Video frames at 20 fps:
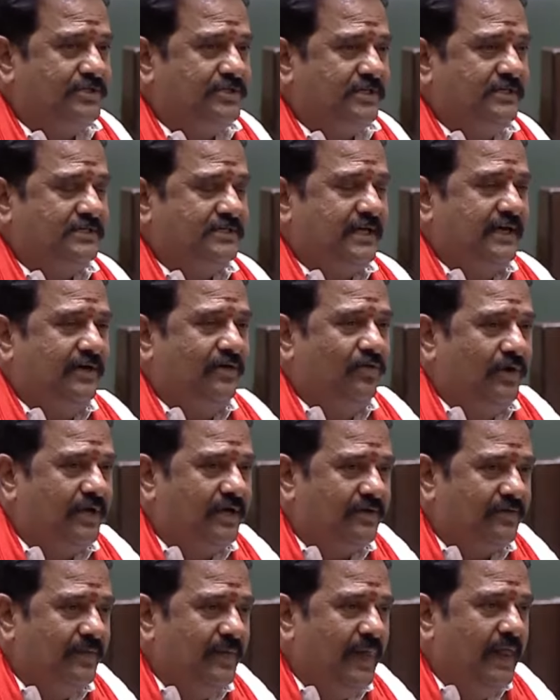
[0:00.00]
వచ్చేస్తూనే
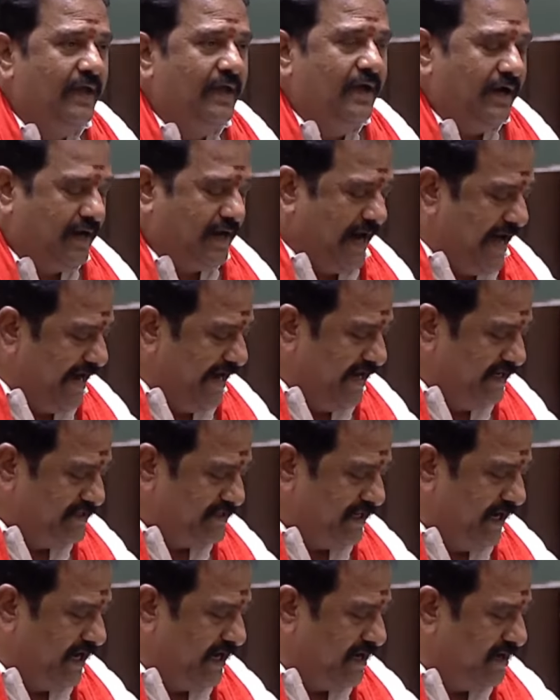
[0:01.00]
ఉంటారు
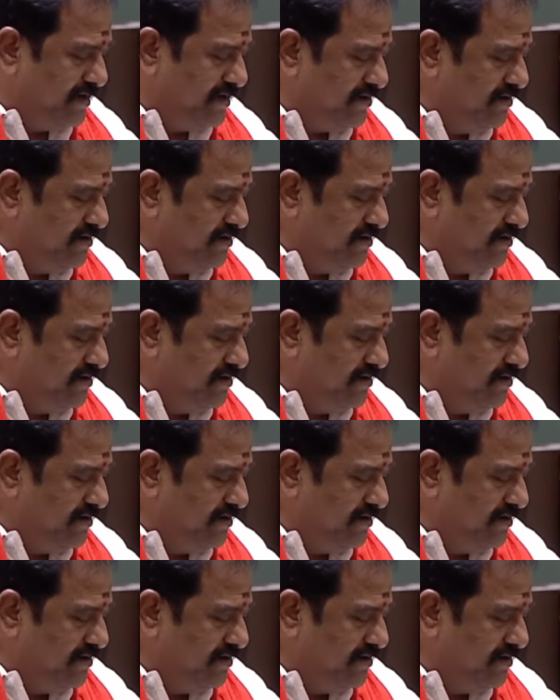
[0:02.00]
కాలేజీల